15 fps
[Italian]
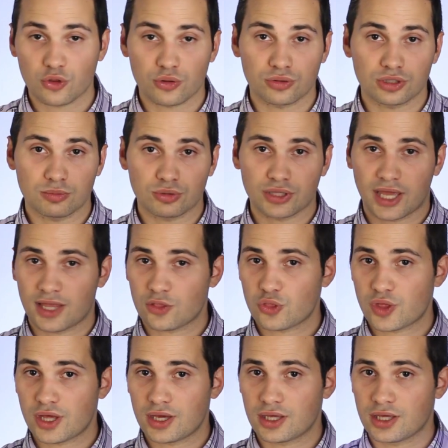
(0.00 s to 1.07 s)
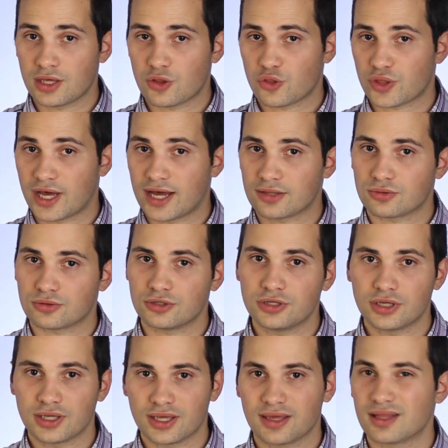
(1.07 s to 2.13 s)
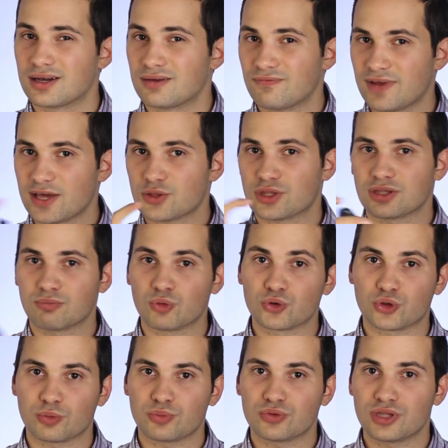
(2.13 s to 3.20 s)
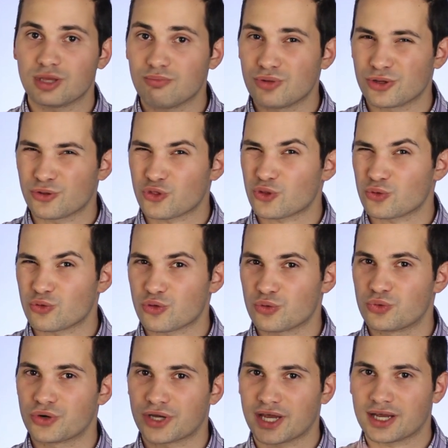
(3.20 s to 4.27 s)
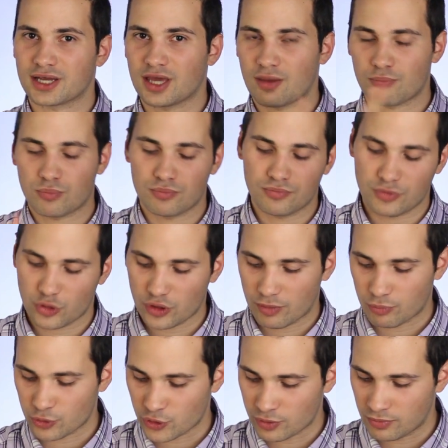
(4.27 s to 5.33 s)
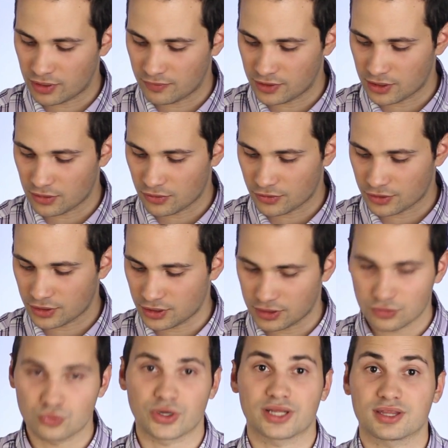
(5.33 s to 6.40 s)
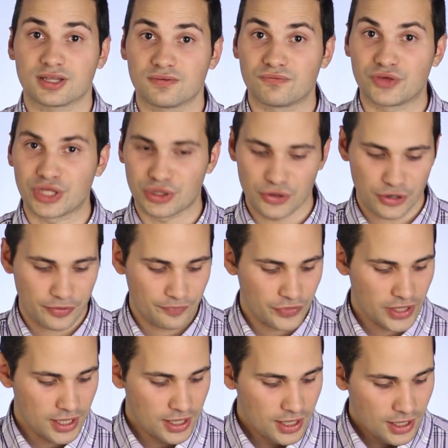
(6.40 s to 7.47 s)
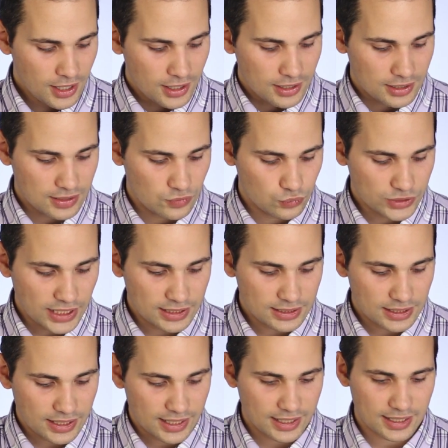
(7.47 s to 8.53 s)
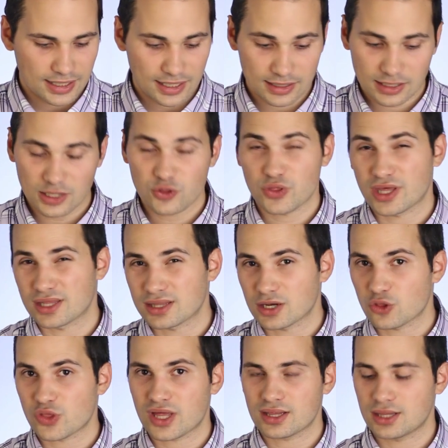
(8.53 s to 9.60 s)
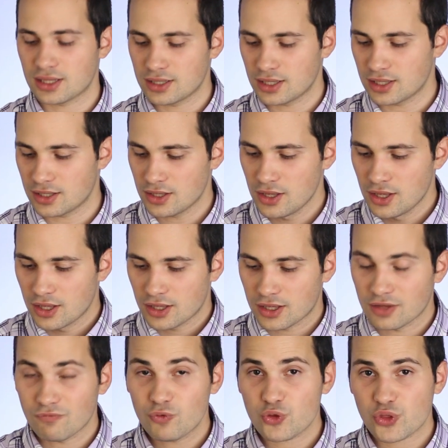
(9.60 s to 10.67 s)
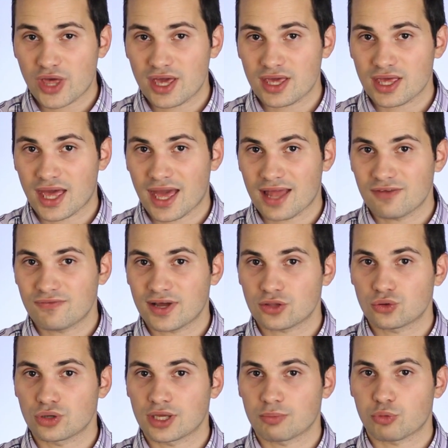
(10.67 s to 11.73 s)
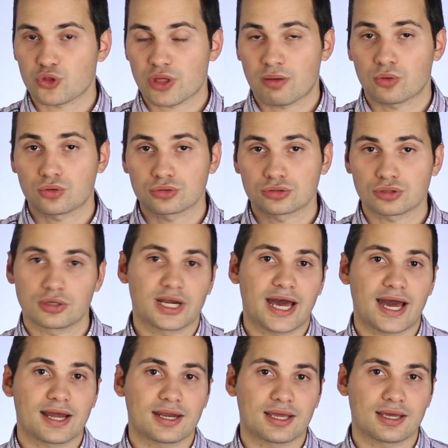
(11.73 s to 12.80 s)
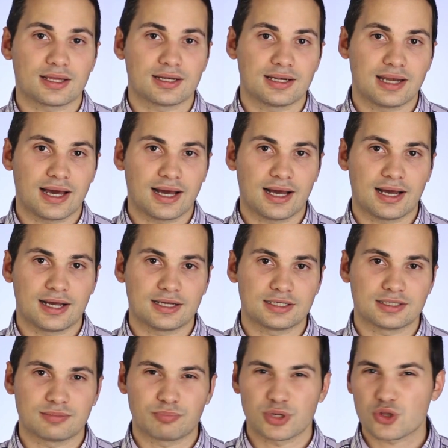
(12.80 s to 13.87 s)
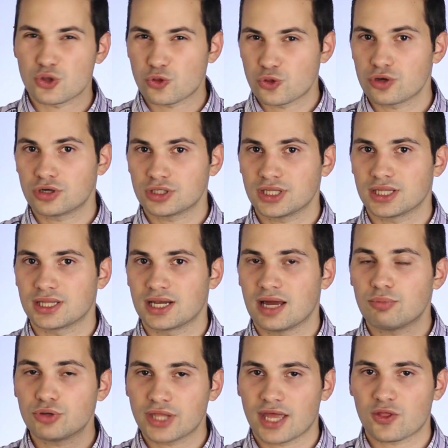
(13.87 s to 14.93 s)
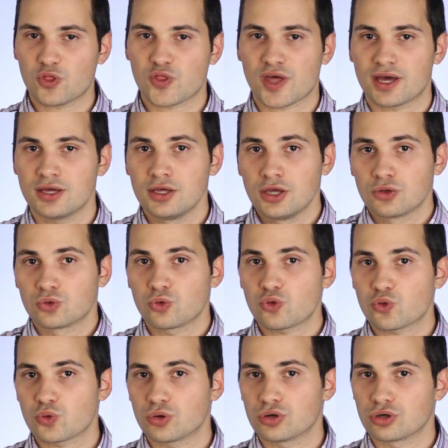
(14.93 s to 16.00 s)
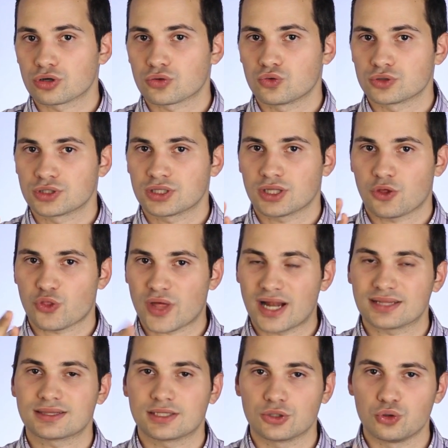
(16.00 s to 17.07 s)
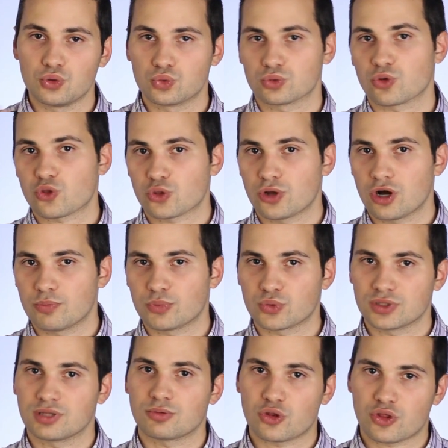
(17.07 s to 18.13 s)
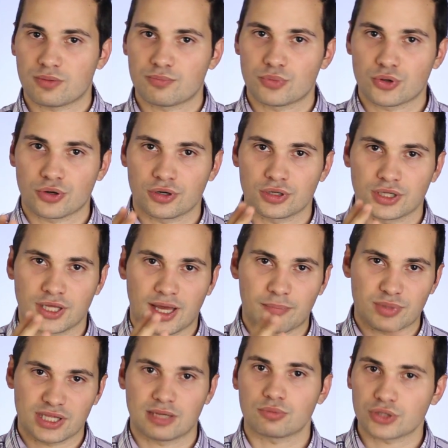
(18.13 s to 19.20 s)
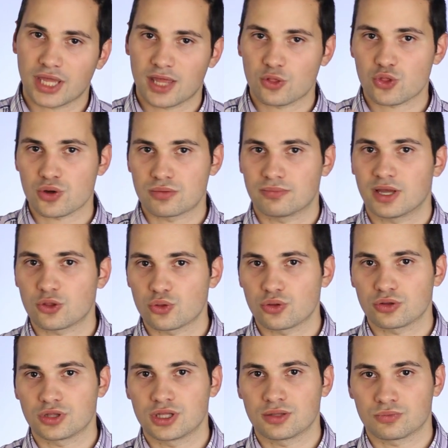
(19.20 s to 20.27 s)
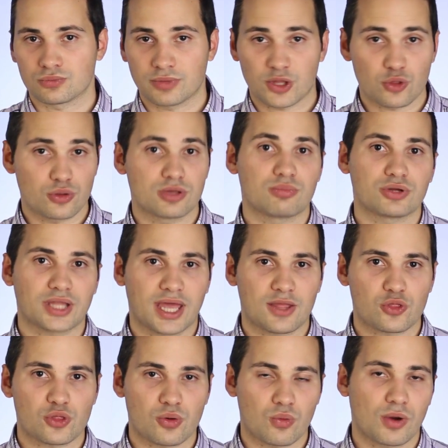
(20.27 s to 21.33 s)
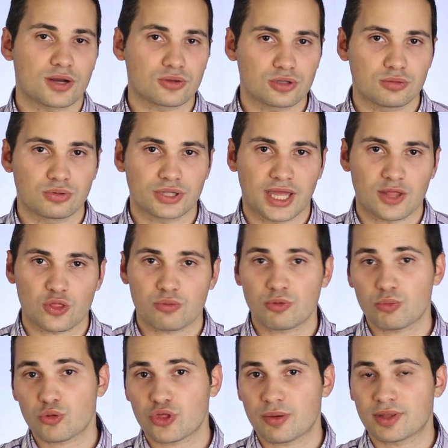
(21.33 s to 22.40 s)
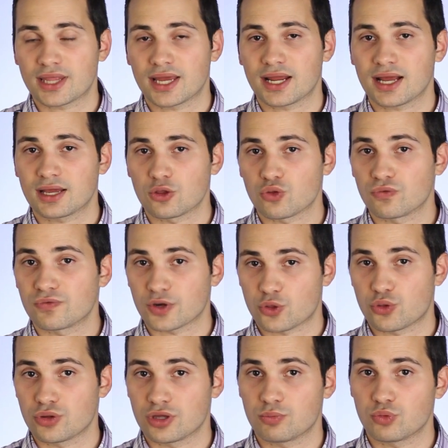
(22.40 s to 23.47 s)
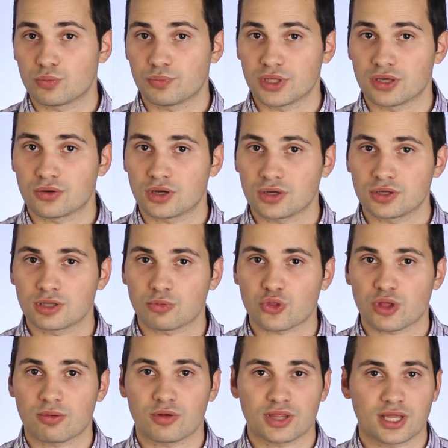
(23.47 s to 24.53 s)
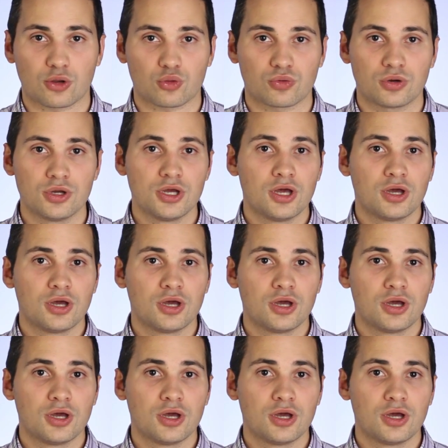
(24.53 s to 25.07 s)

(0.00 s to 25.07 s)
esimo di potenza e scatto e il flash è molto più debole non sono sicuro che anche è possibile vederlo eh, durante il video Un'altra caratteristica interessante di eh, V6 è il fatto che possiamo controllare la eh, precisione della potenza non solo con assalti di uno stop, quindi per esempio eh, a piena potenza, un mezzo, un mezzo, di potenza, un quarto di potenza, ma possiamo andare anche su frazioni più piccole, quindi possiamo andare su